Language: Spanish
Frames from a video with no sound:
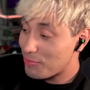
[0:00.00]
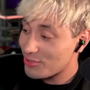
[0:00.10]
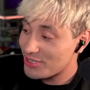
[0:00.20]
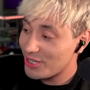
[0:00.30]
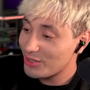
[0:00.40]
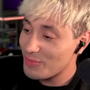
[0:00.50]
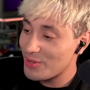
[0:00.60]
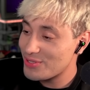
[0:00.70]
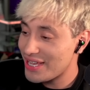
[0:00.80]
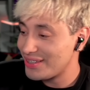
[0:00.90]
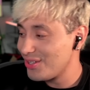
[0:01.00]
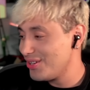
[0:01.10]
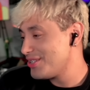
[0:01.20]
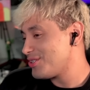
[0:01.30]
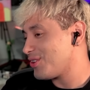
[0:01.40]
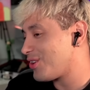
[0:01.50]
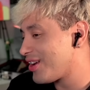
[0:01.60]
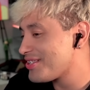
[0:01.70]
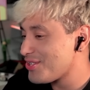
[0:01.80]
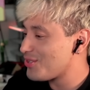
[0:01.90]
por cierto, amigos, a todo esto, creo que
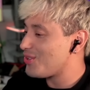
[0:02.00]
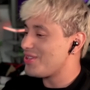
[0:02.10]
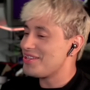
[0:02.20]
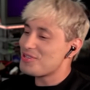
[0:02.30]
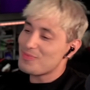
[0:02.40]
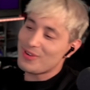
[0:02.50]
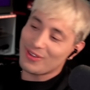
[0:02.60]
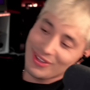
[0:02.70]
esto no lo he dicho, pero